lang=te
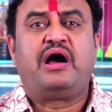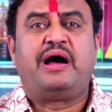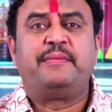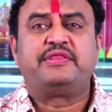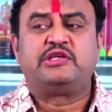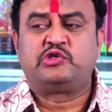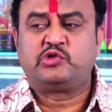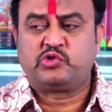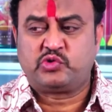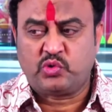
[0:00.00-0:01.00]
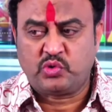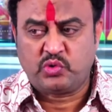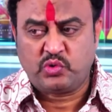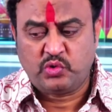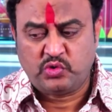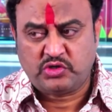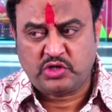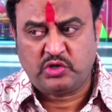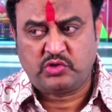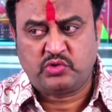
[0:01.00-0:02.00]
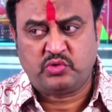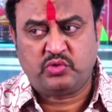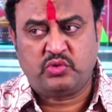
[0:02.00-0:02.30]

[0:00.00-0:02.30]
అమెతిస్ట్ స్టోన్ను యూజ్ చేయొచ్చు